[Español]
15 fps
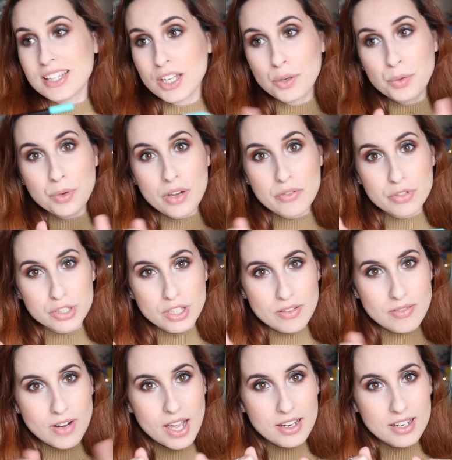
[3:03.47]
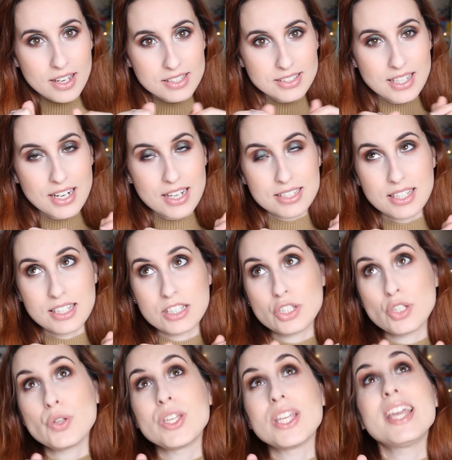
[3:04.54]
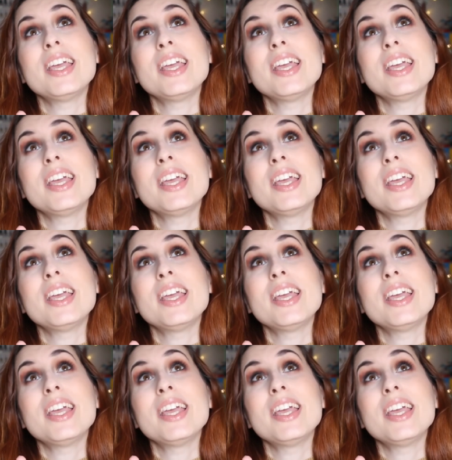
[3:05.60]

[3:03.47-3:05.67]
tengo unas botas blancas de las que estoy